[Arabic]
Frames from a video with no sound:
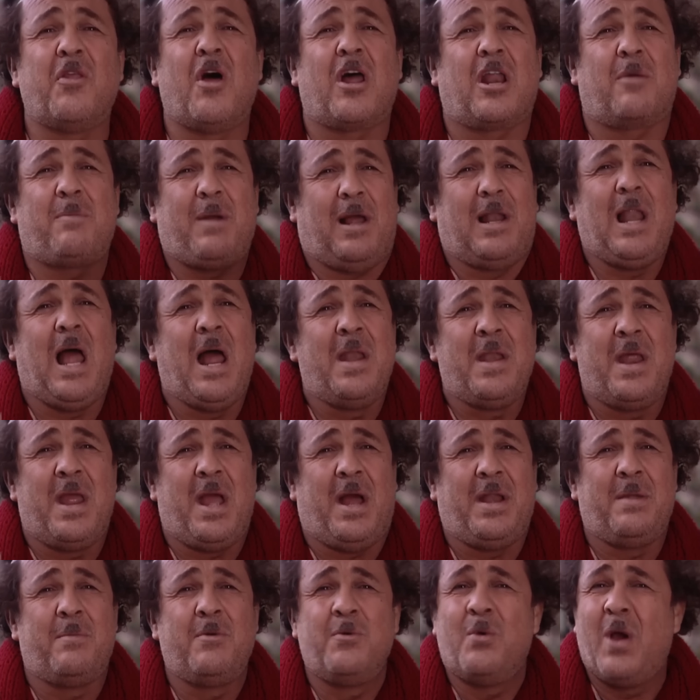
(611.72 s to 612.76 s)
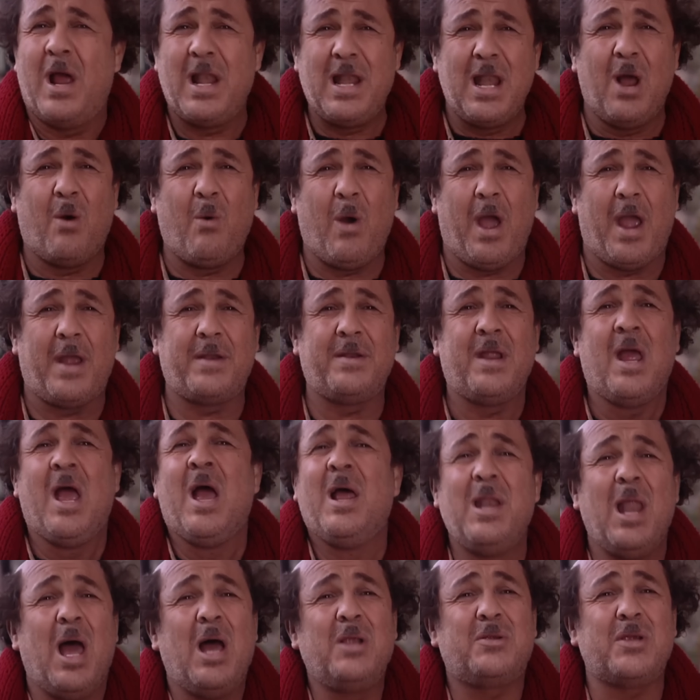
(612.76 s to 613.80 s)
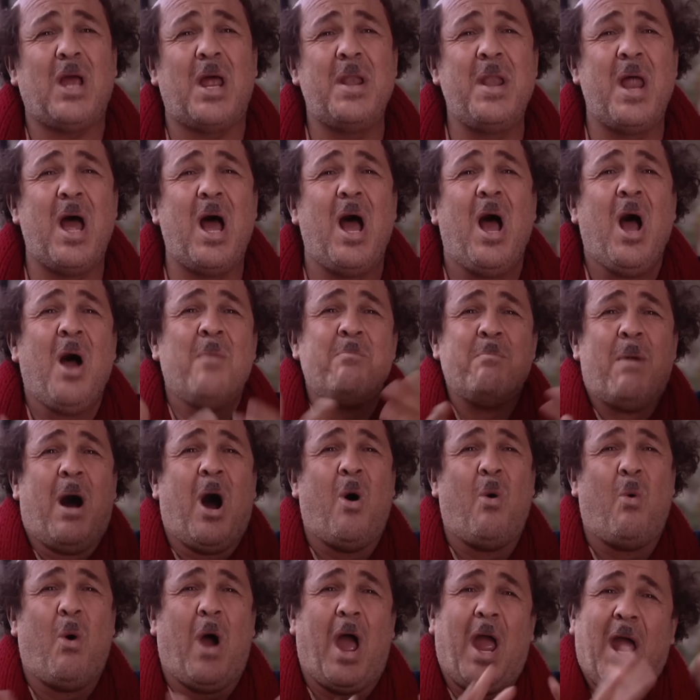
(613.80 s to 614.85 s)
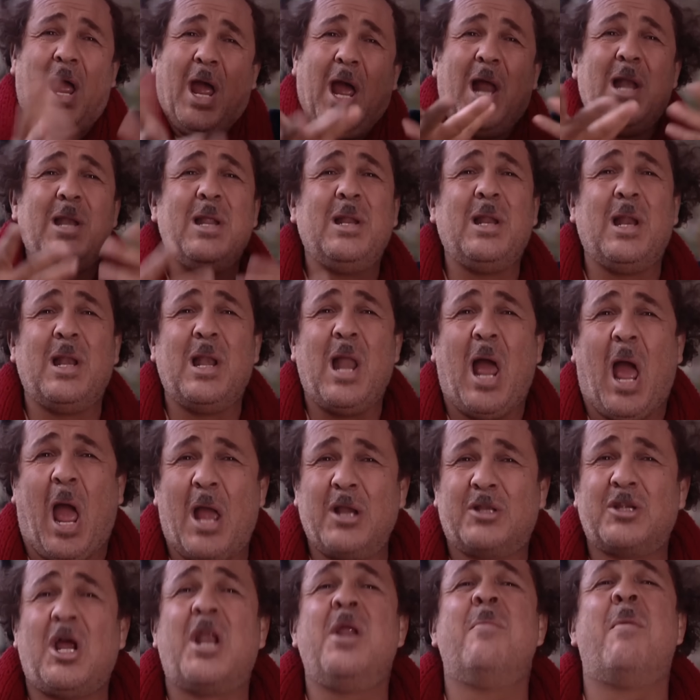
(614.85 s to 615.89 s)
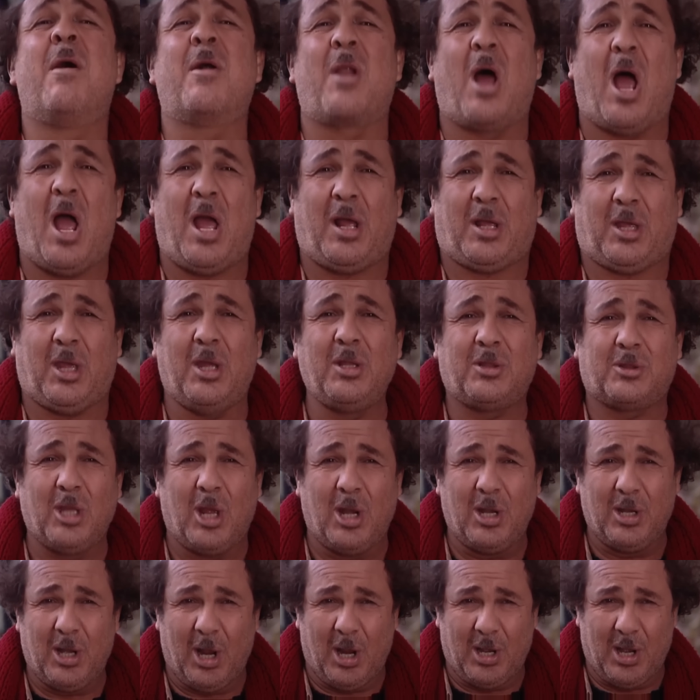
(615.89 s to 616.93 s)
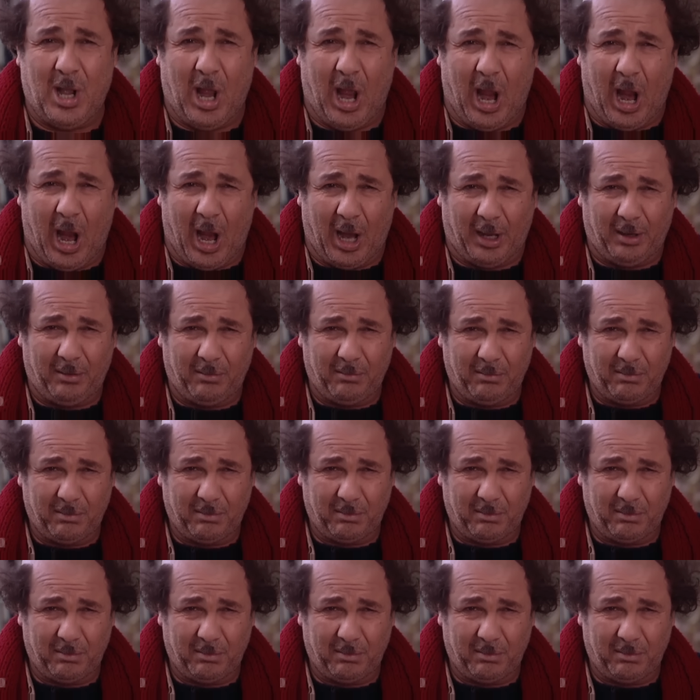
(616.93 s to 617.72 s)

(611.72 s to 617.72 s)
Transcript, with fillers: اتضارب على هنا يعني من وين لوين ليش انا ما هو اللي ليش انا ما راح احكي انت اللي لا